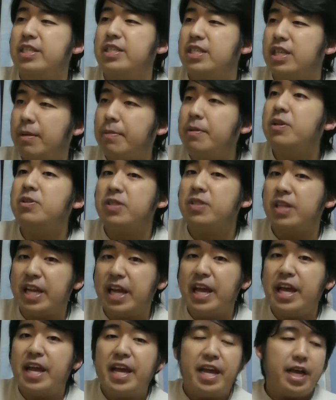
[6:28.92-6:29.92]
喋るんで
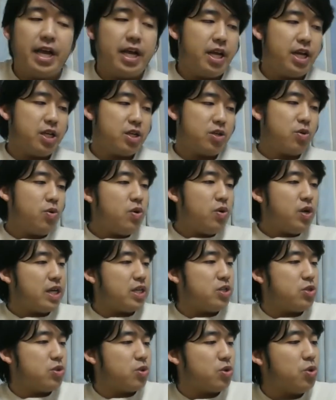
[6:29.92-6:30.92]
ね、えー、今回
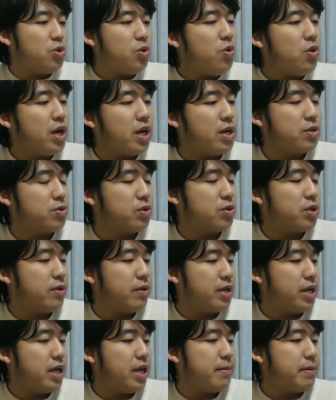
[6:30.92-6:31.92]
ちょっと評価の時
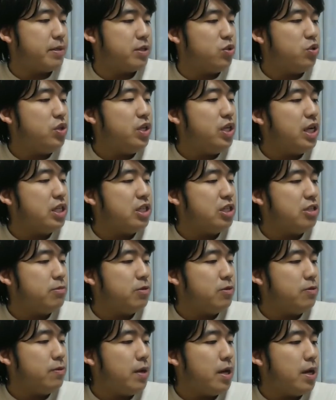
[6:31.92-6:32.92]
はね、まあ、12月
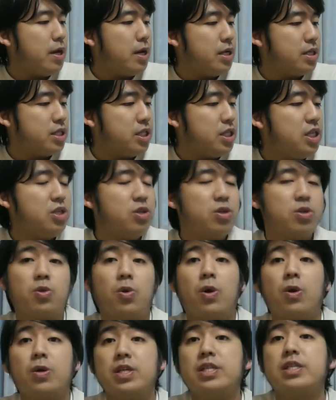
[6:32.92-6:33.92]
分は新規の
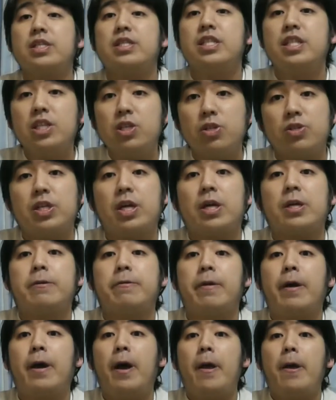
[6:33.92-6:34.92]
動新規の作
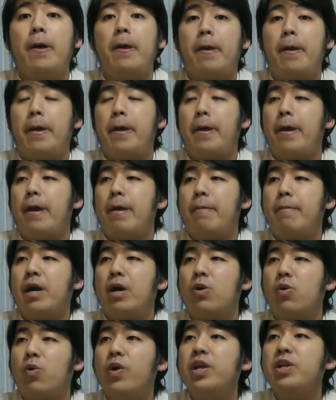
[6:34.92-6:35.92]
品は、えー、ま
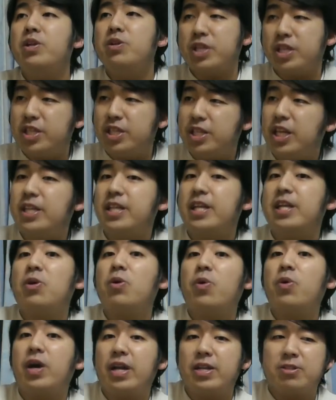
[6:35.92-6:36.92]
あ、ご遠慮させていただ
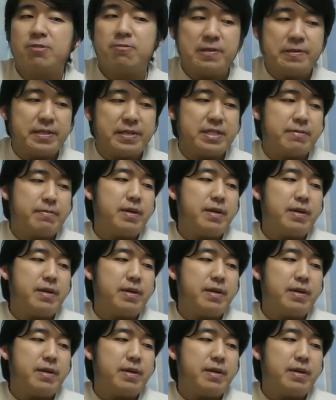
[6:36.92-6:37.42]
こうかなと思います。